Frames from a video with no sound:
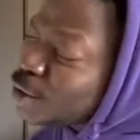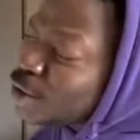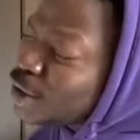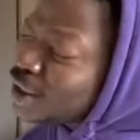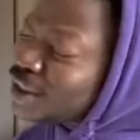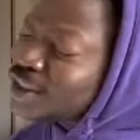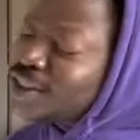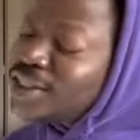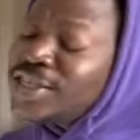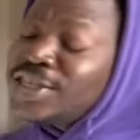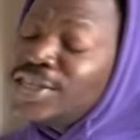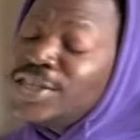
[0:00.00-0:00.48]

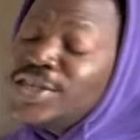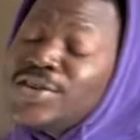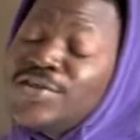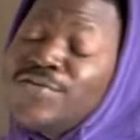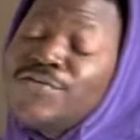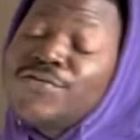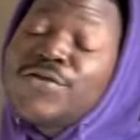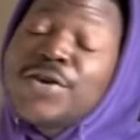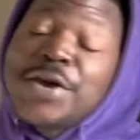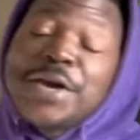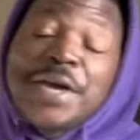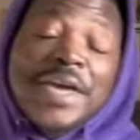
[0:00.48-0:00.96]
décisif
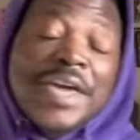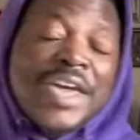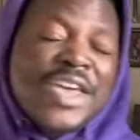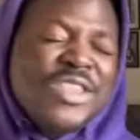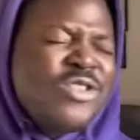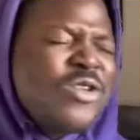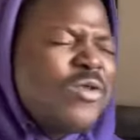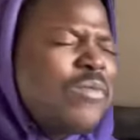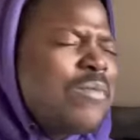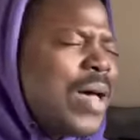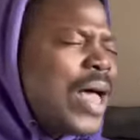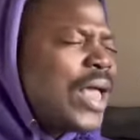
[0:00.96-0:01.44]
et
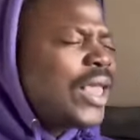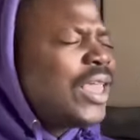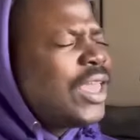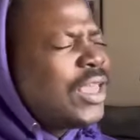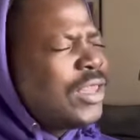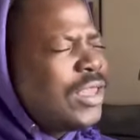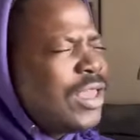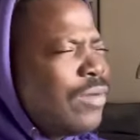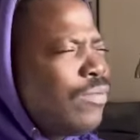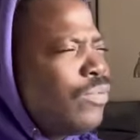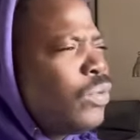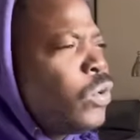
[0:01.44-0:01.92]
de marquer
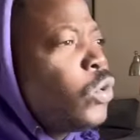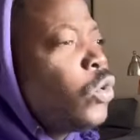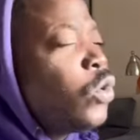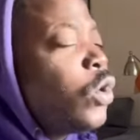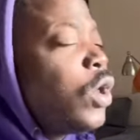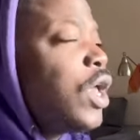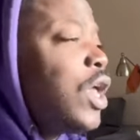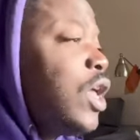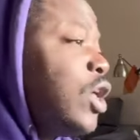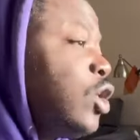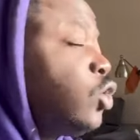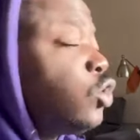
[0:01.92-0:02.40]
des
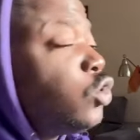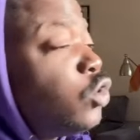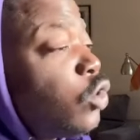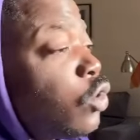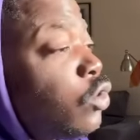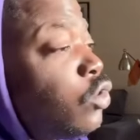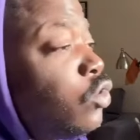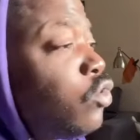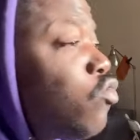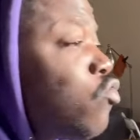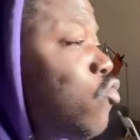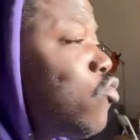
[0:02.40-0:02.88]
buts et
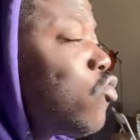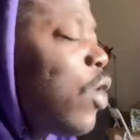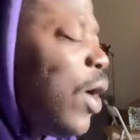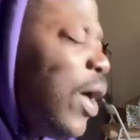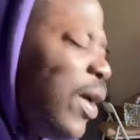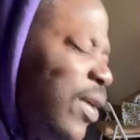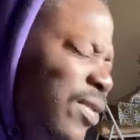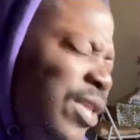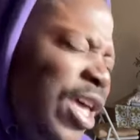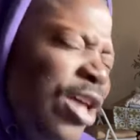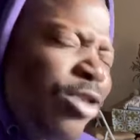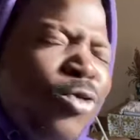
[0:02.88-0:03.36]
surtout
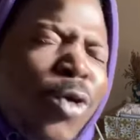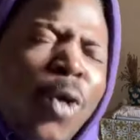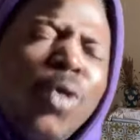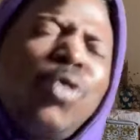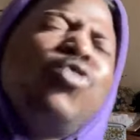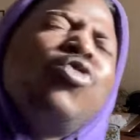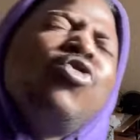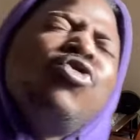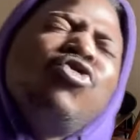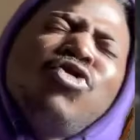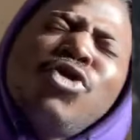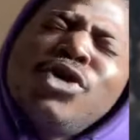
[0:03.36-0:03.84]
d'être
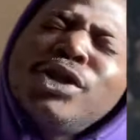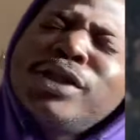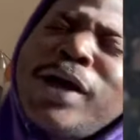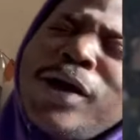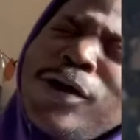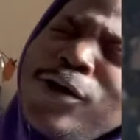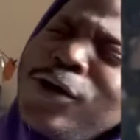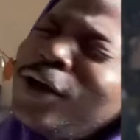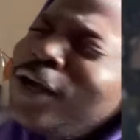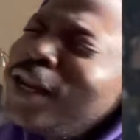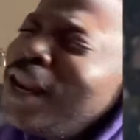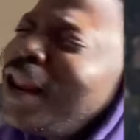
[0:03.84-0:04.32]
toujours dans
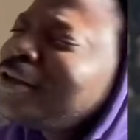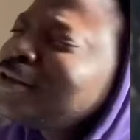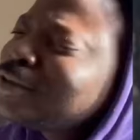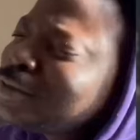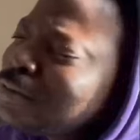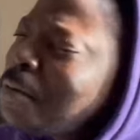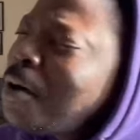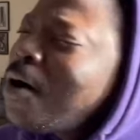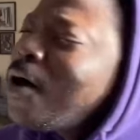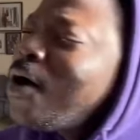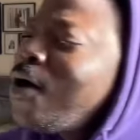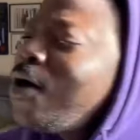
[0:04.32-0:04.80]
le
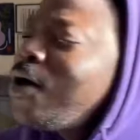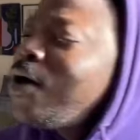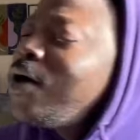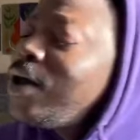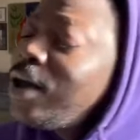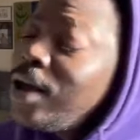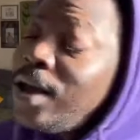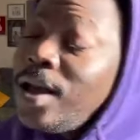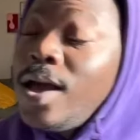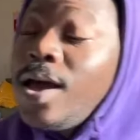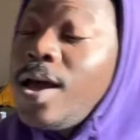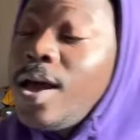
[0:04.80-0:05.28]
classement
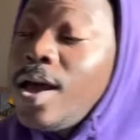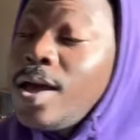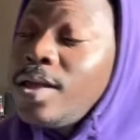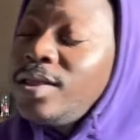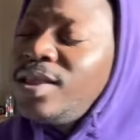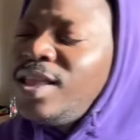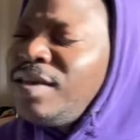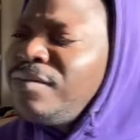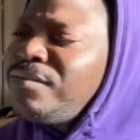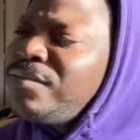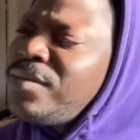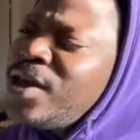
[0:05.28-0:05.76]
euh,
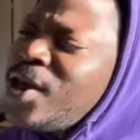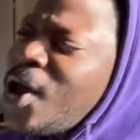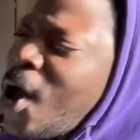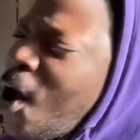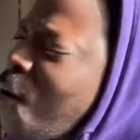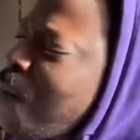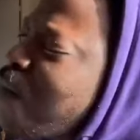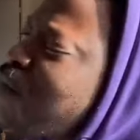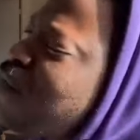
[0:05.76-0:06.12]
des meilleurs